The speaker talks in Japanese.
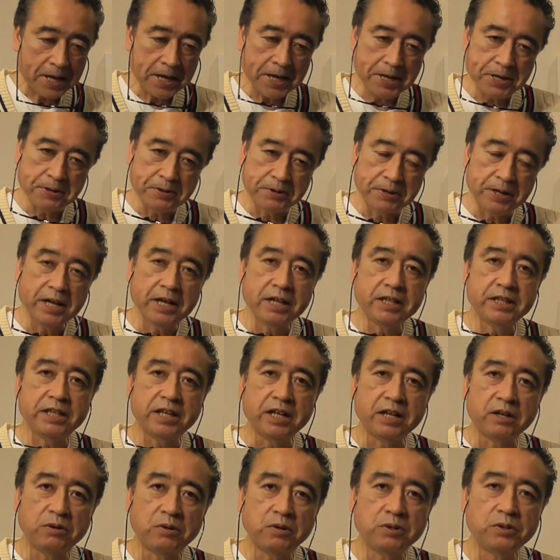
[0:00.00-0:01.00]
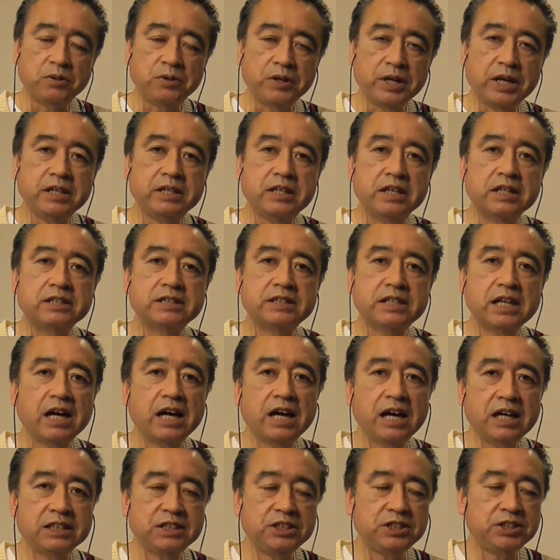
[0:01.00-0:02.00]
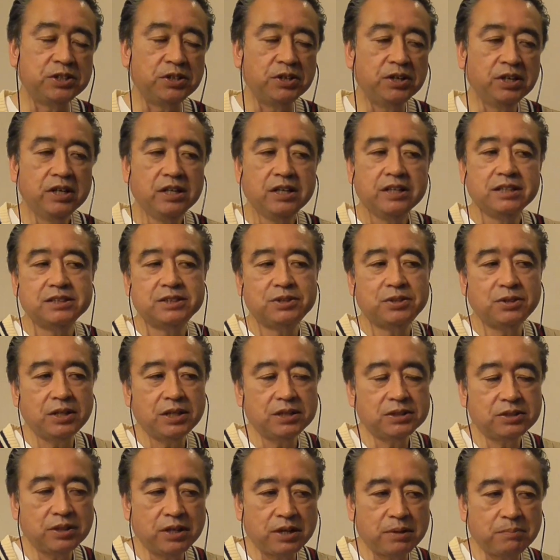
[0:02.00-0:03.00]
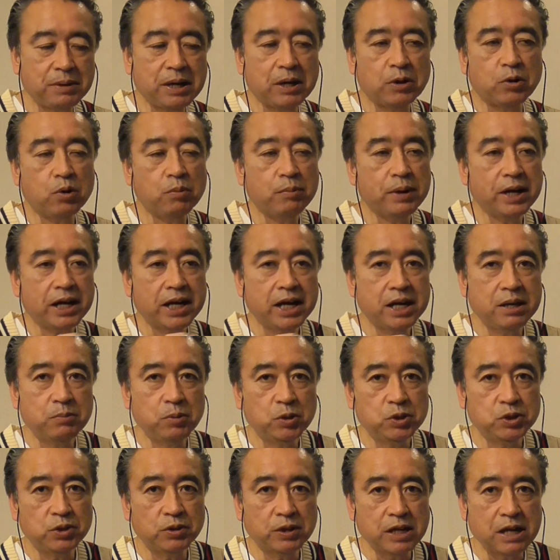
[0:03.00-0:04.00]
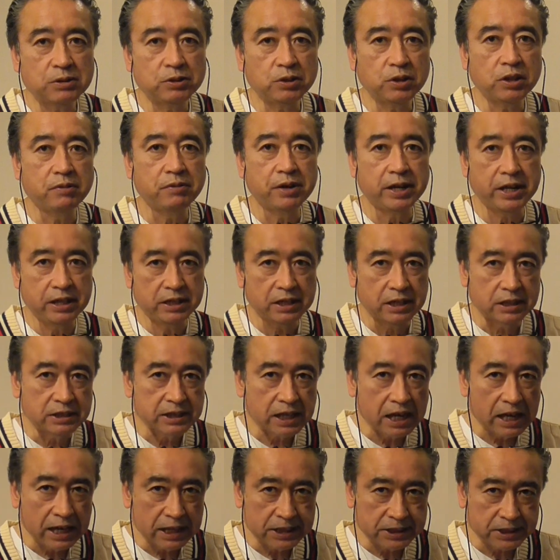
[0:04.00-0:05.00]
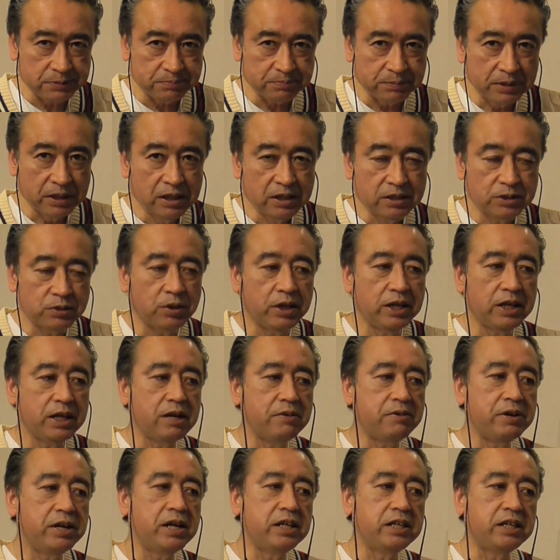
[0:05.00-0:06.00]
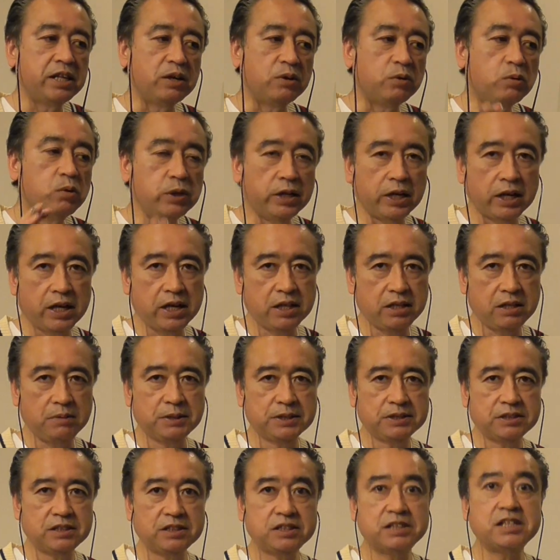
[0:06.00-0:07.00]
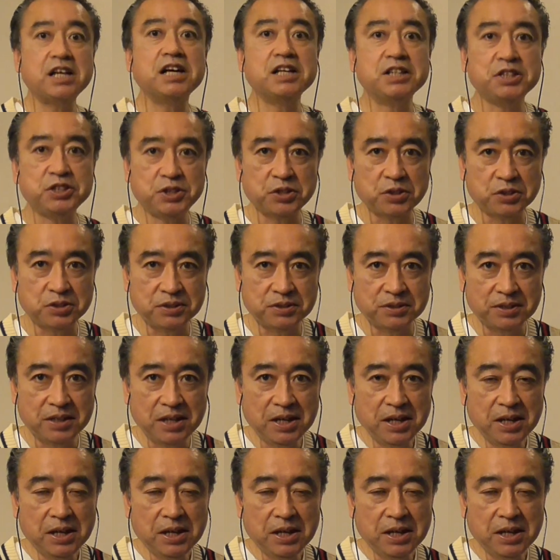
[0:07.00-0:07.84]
あの0.5と0.38をそれぞれ、まあ、細かい文字を書くときは0.38それ以外は0.5で書いてます3色